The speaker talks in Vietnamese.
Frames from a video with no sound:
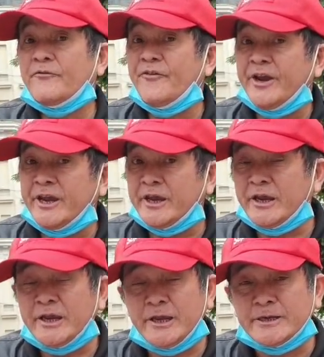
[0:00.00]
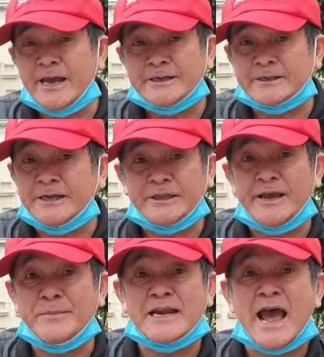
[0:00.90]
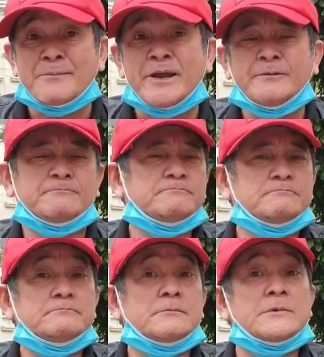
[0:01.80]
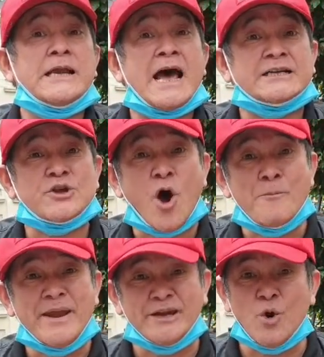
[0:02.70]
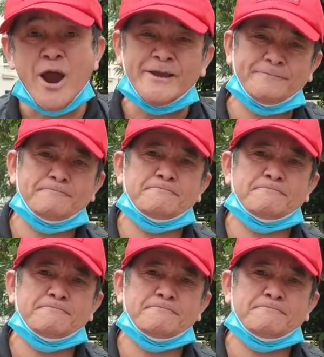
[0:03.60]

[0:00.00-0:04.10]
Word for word: Vì nền kinh tế miền Nam ấy là do Mỹ nuôi.